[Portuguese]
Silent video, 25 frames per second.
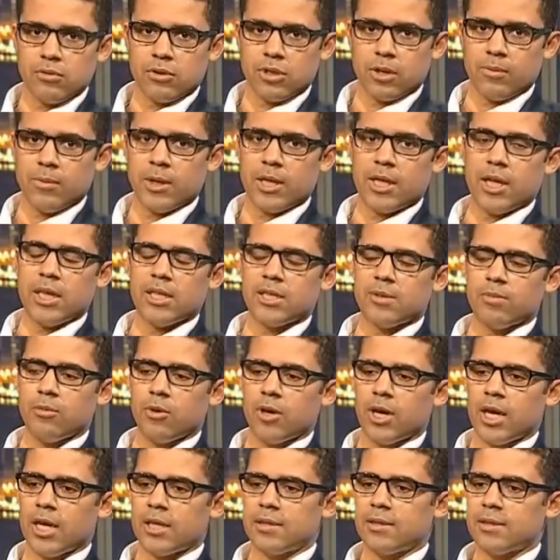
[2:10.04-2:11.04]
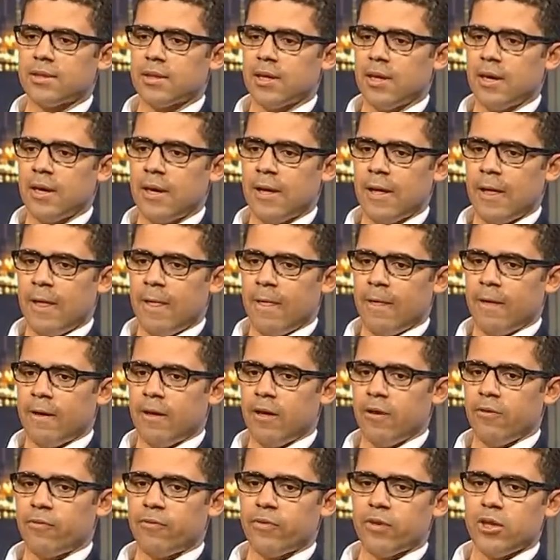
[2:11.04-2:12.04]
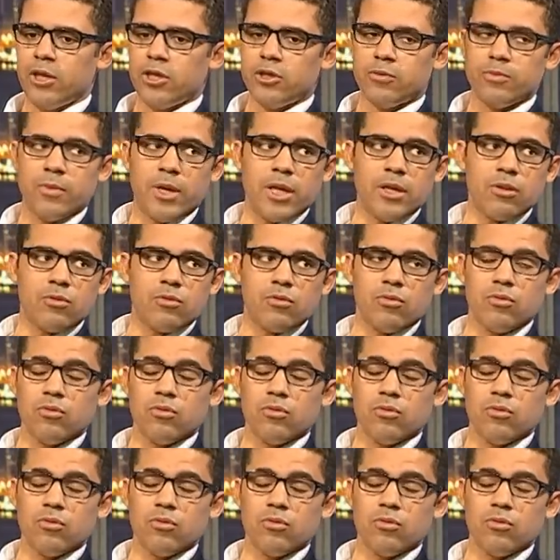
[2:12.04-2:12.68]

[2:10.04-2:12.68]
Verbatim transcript: chamada Hans Bogatz, e infelizmente